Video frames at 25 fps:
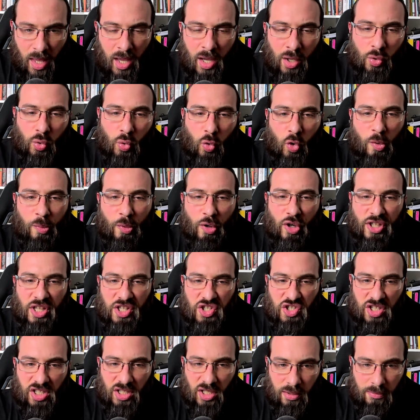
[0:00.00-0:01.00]
Tu come lo
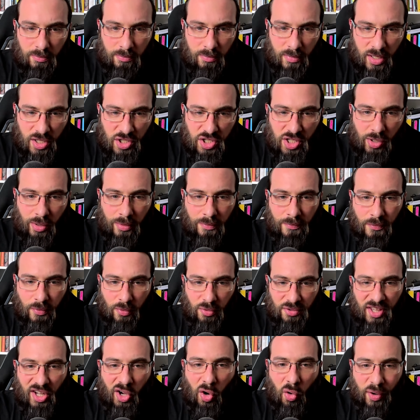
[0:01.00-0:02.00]
decidi? si
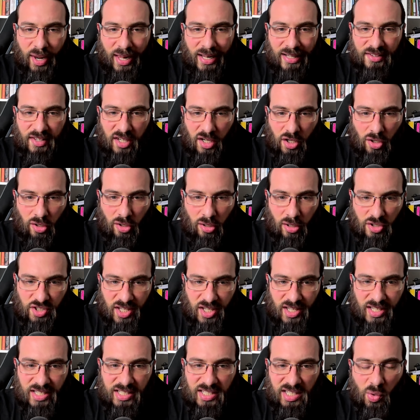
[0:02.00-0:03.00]
confronta con altre cose,
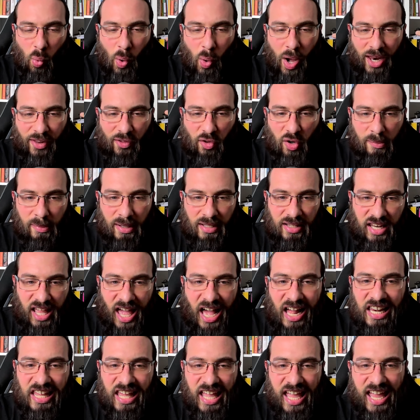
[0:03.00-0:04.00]
si guardano i
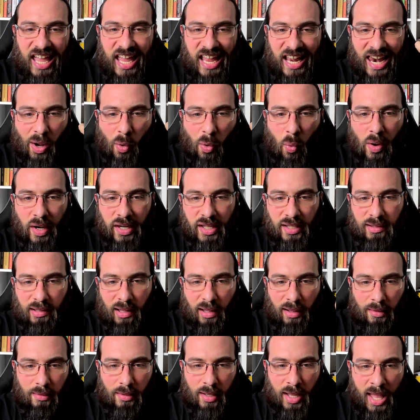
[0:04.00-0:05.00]
materiali e la
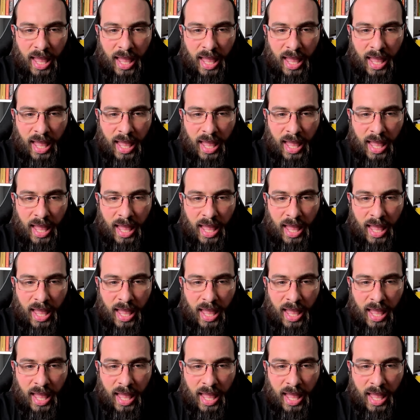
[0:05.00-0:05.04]
qualità.